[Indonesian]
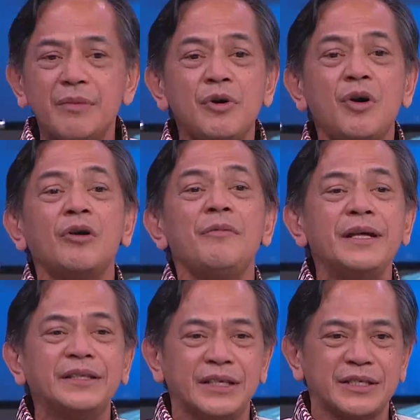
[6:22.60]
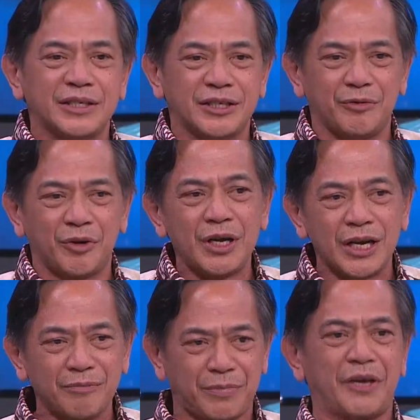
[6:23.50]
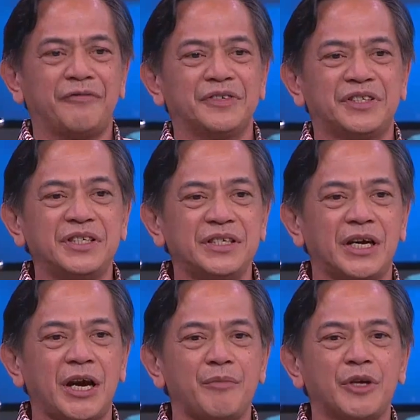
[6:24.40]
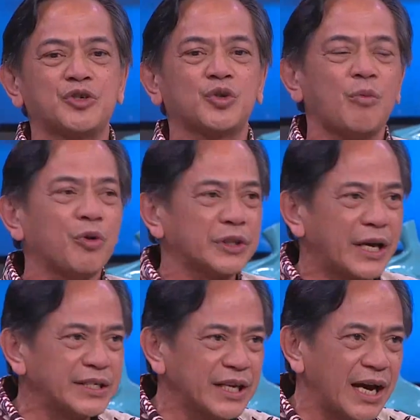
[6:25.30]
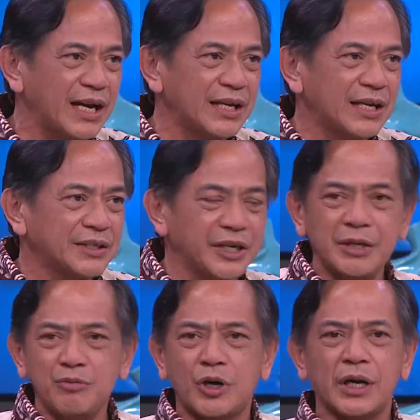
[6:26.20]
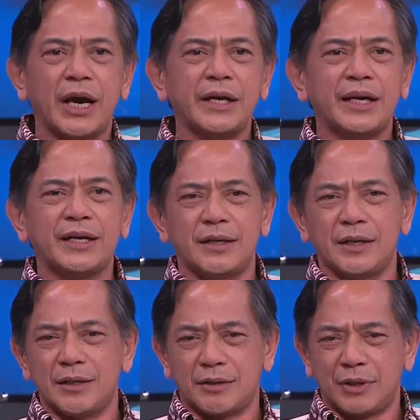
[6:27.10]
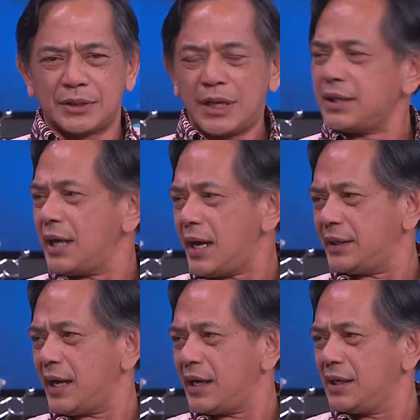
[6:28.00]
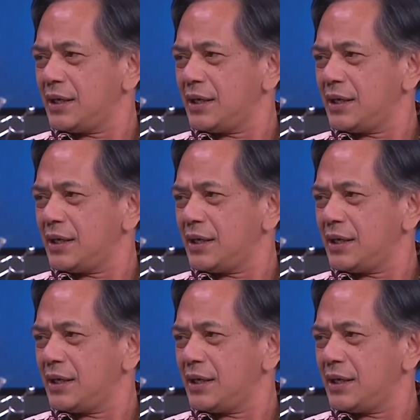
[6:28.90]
Dia menghormati setiap orang ada privasinya, nggak main robot aja. Ya, ya. Jadi bukan ada nada kekuasaan, nggak ada.